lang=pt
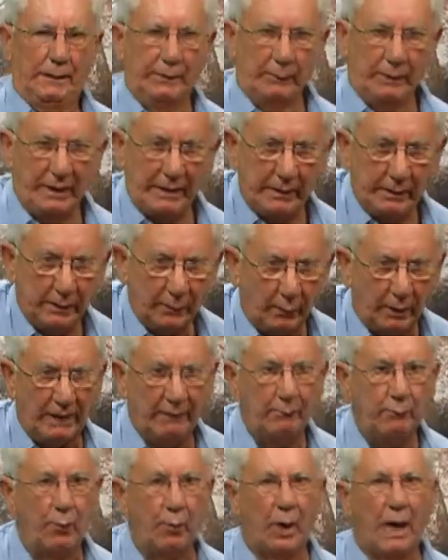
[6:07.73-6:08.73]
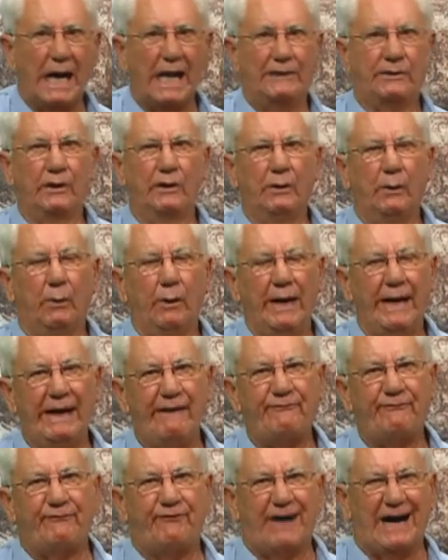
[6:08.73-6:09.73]
Não é, não é boato, não,
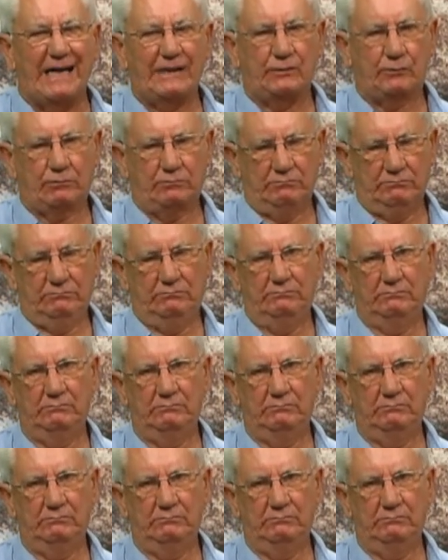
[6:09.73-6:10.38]
é fato.